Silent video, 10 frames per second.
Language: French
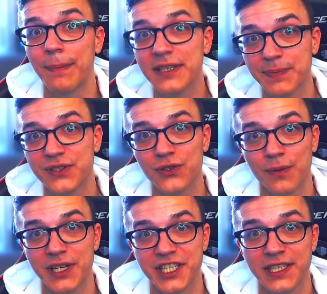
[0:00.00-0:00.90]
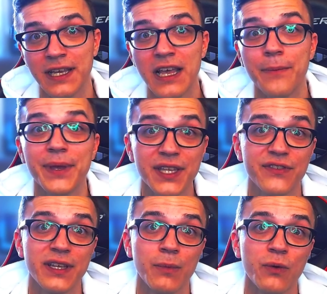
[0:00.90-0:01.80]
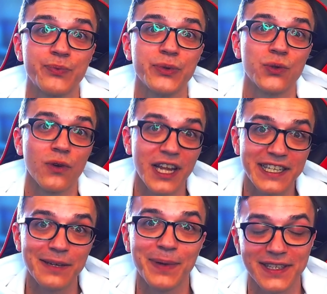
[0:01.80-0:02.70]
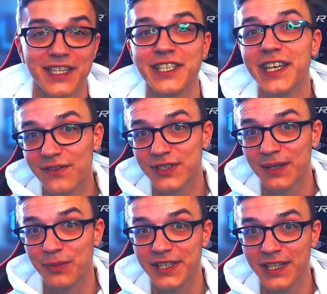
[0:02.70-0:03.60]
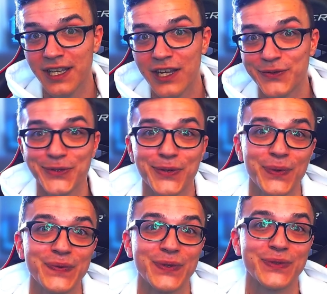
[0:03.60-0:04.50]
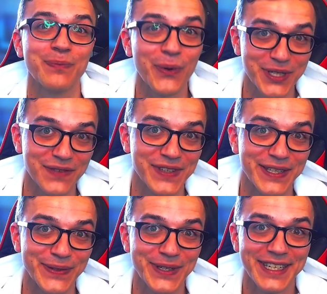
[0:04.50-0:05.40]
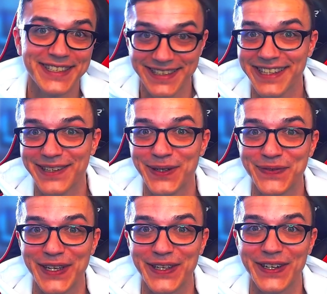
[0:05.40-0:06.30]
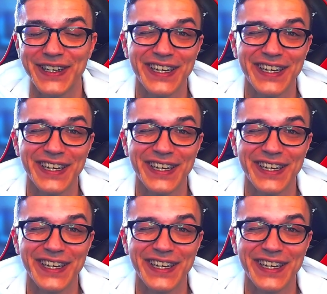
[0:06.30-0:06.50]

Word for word: d'épisodes sur ma chaîne, bien évidemment, vous pouvez toujours liker, partager et vous abonner, et on se retrouve dans une prochaine vidéo, c'était Kiko Fire,